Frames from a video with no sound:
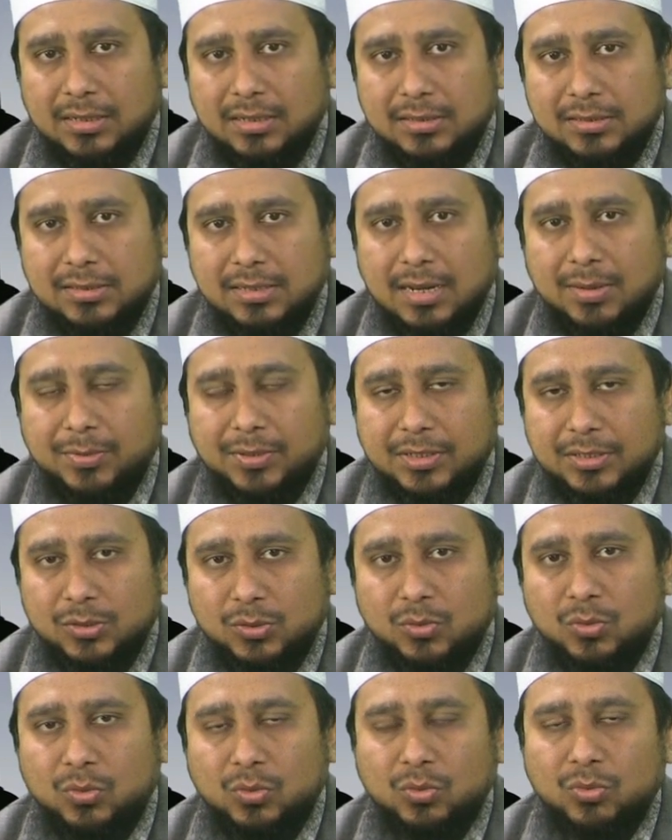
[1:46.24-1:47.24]
ইসলামিক
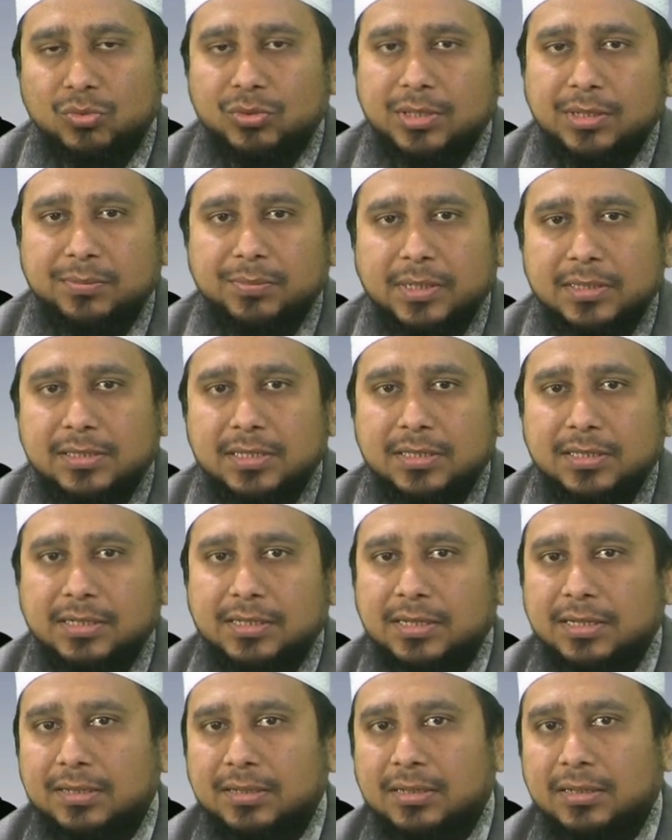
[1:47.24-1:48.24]
স্কুলগুলোতে
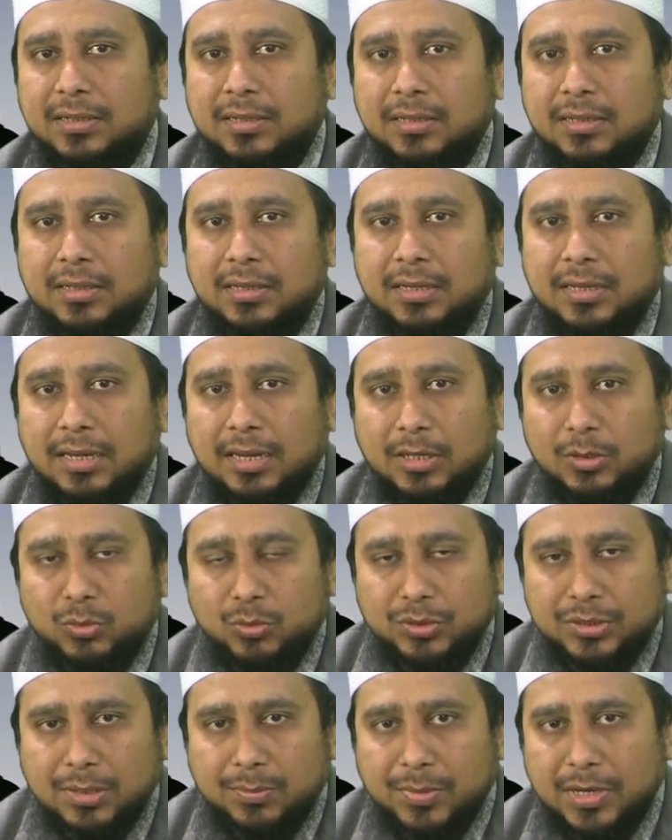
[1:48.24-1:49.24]
বাচ্চাদেরকে এই
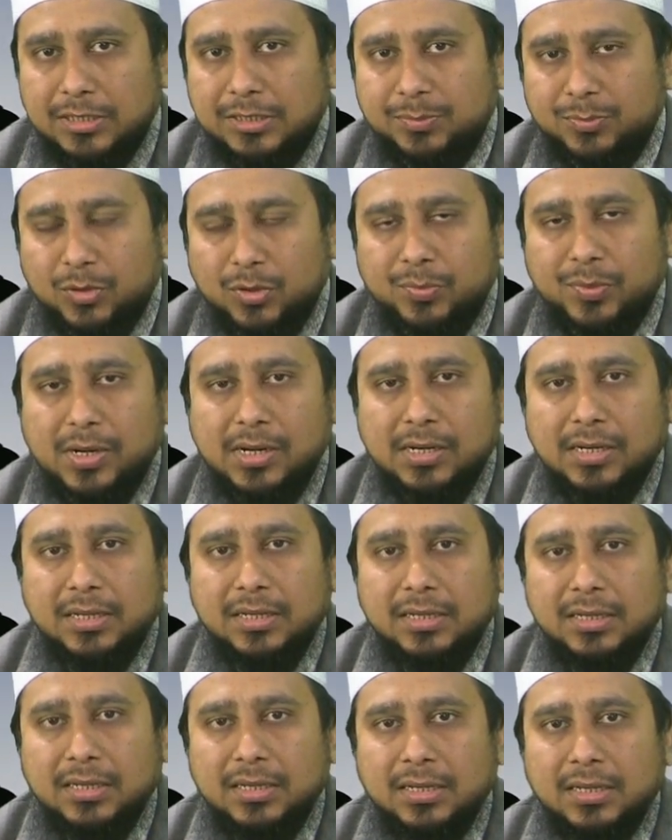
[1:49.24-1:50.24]
দুইটা মাস প্রপারলি
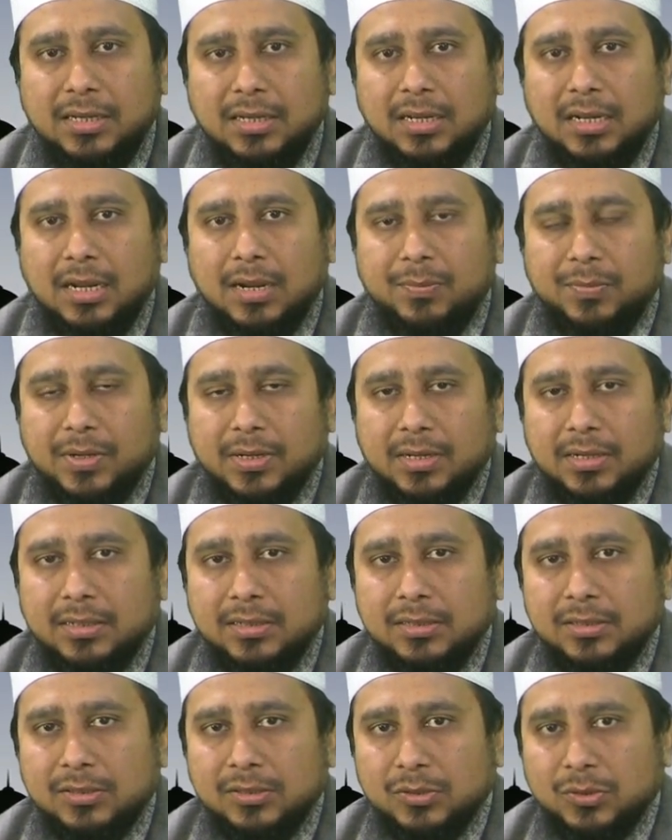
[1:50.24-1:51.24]
আমরা
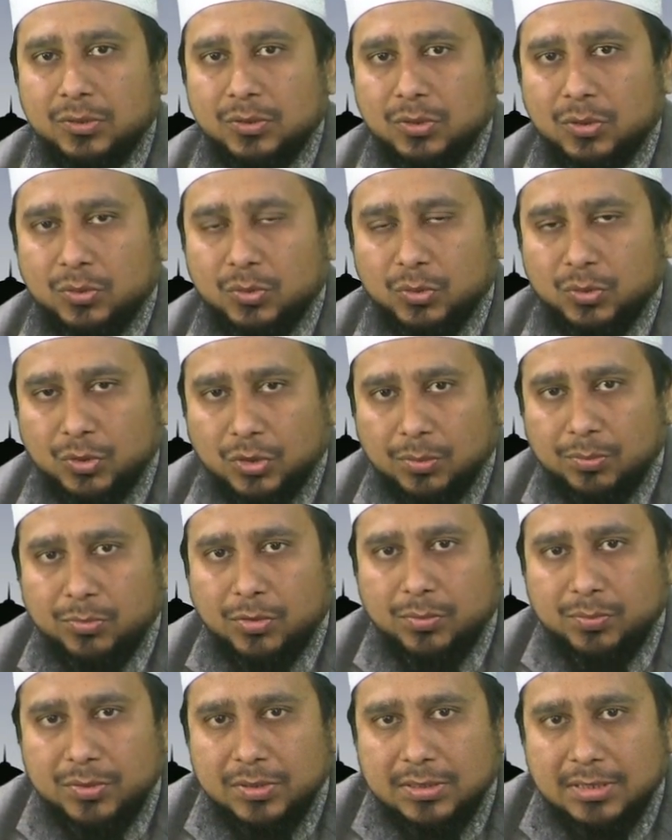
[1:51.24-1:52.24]
যতটুক
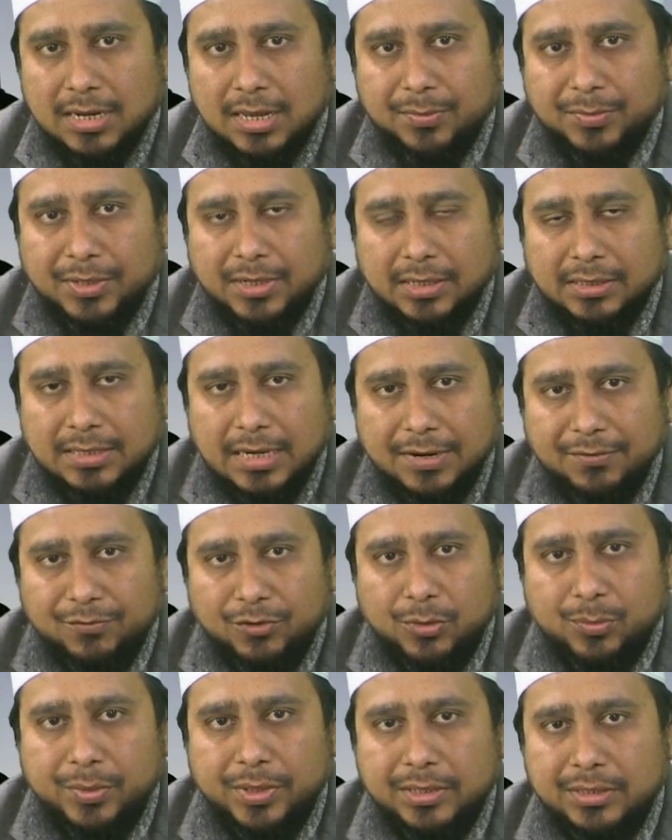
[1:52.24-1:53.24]
সম্ভব ইসলামিক একটা
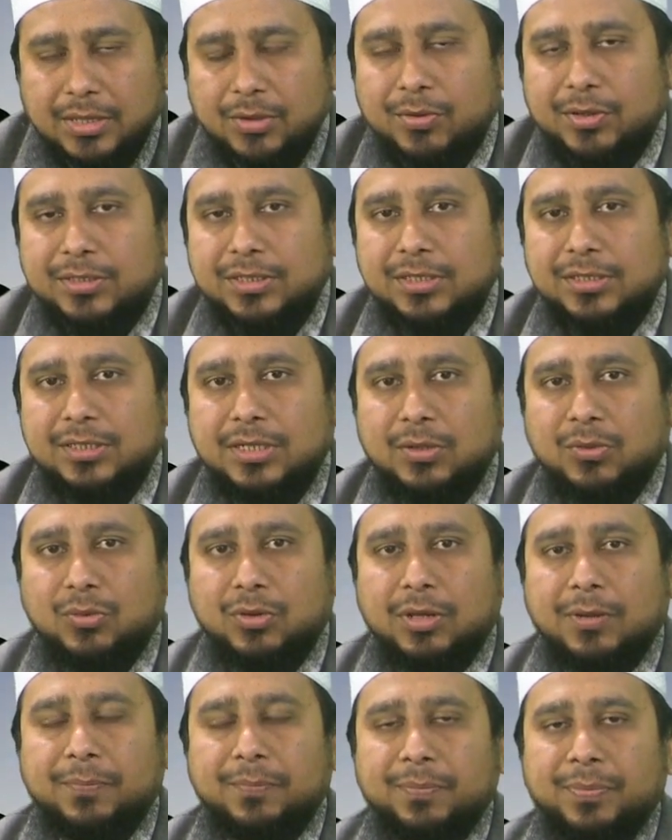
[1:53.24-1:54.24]
এনভায়রনমেন্ট দেওয়ার চেষ্টা
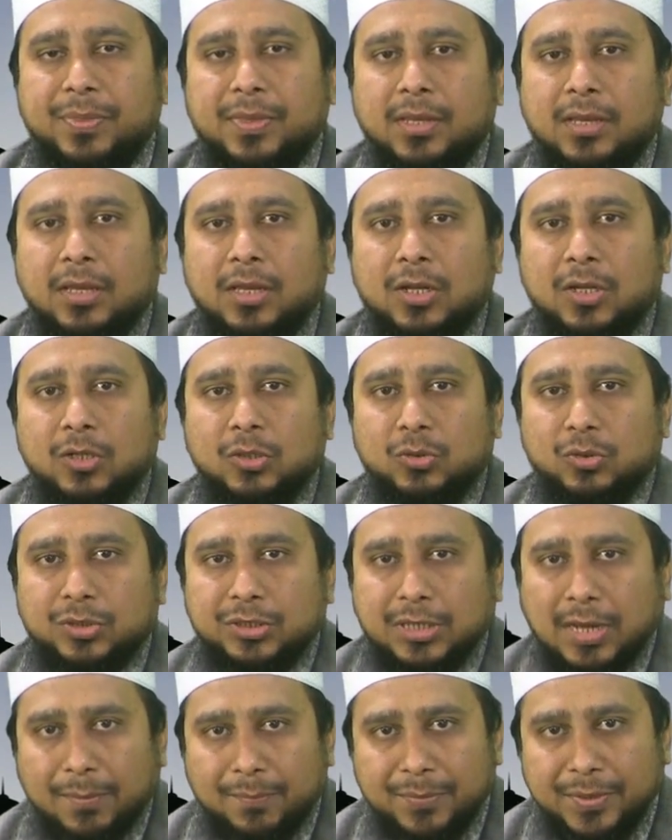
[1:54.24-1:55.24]
করি তো
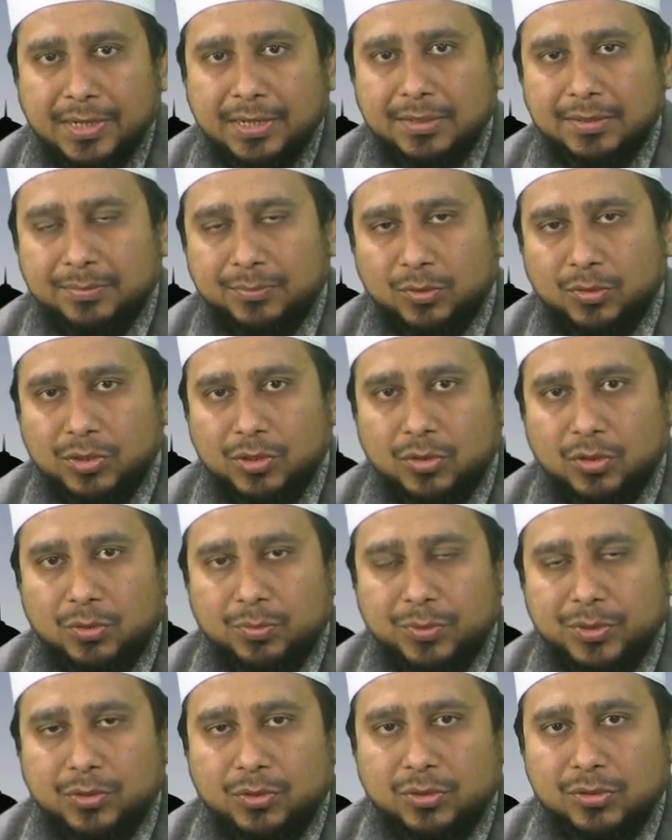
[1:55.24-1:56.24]
সামনে
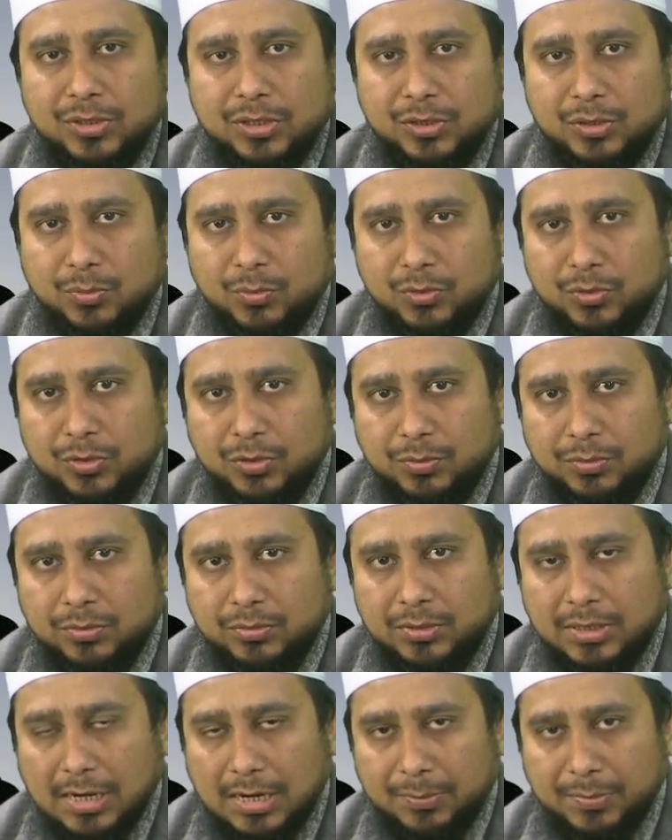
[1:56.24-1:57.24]
পরিকল্পিত যে সমস্ত
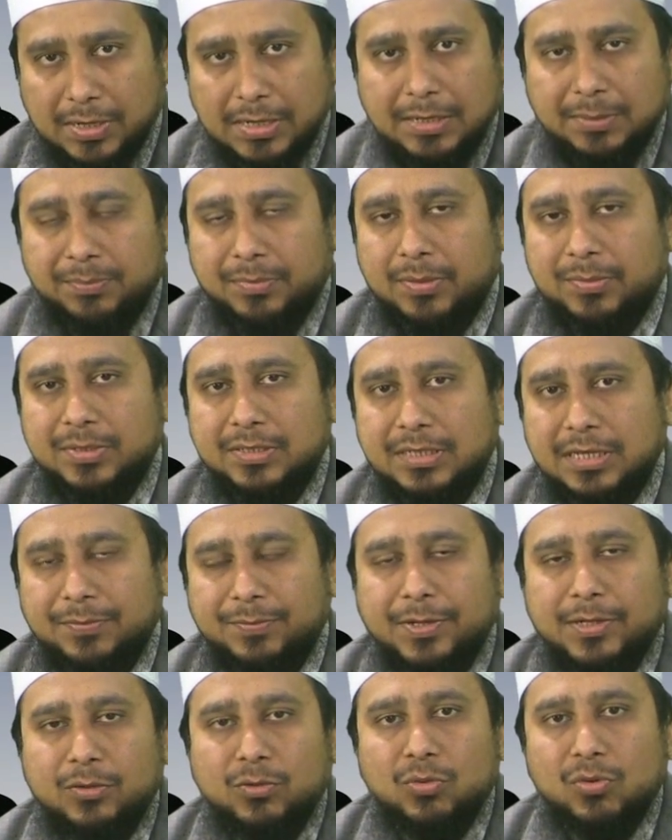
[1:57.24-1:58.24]
ধারাবাহিকভাবে যে
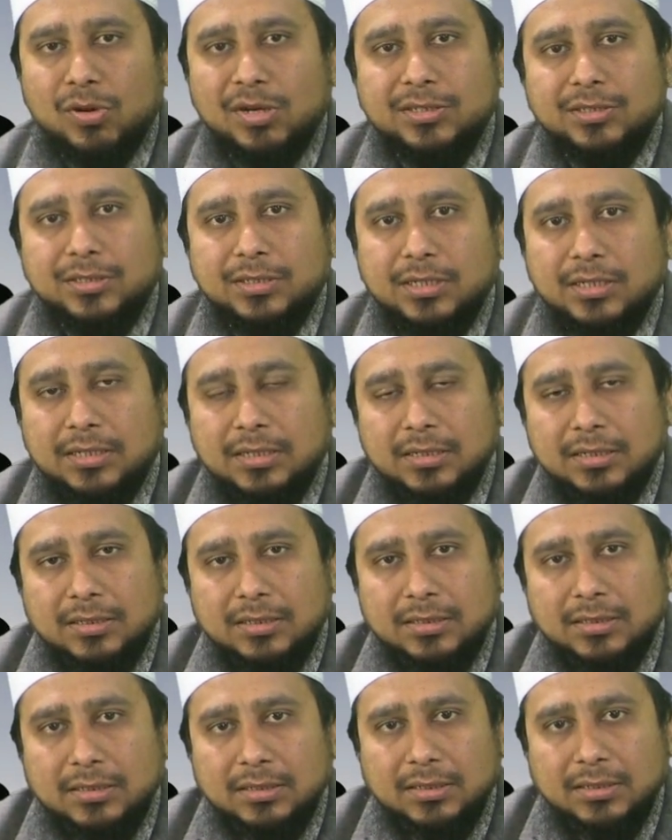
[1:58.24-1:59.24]
ইভেন্টগুলো আসছে
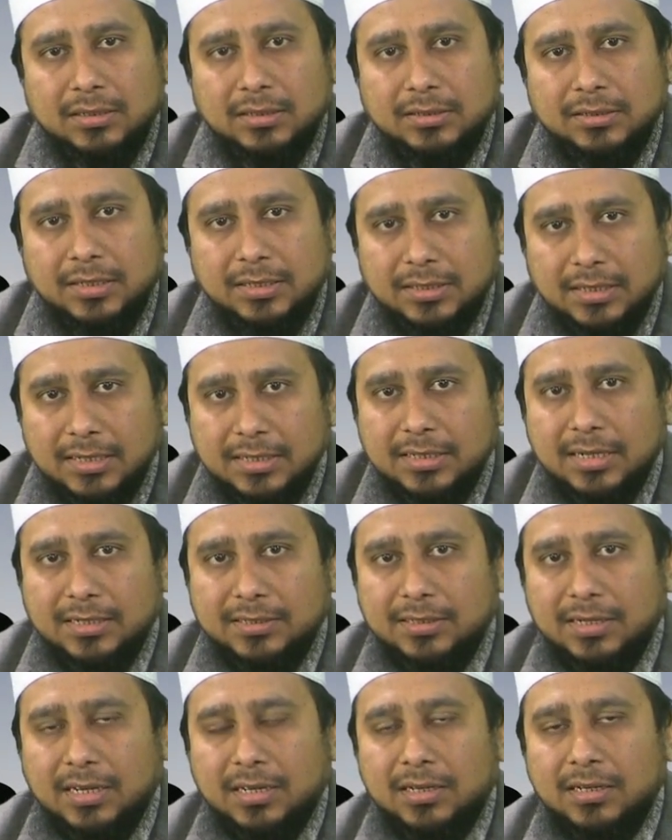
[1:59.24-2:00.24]
সেটারই
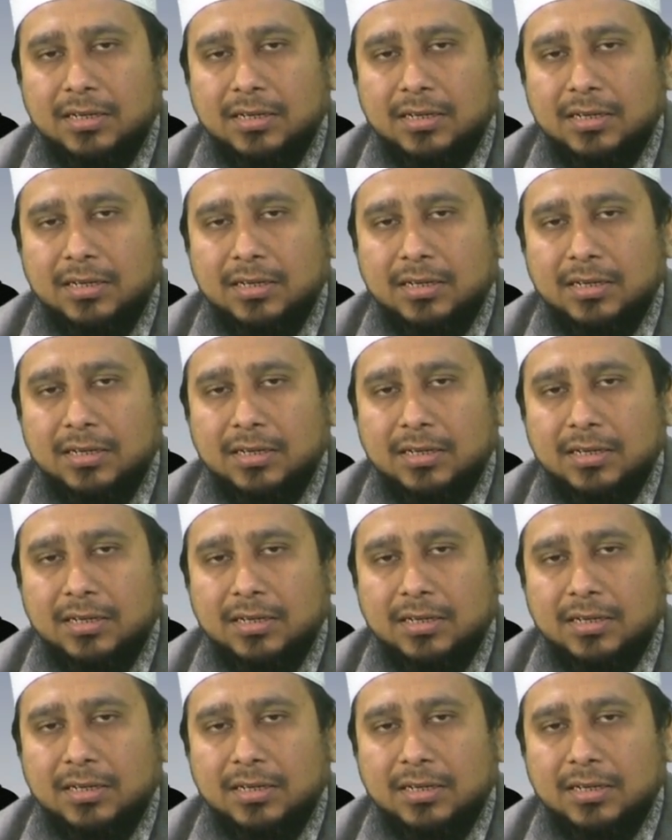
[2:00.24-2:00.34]
একটা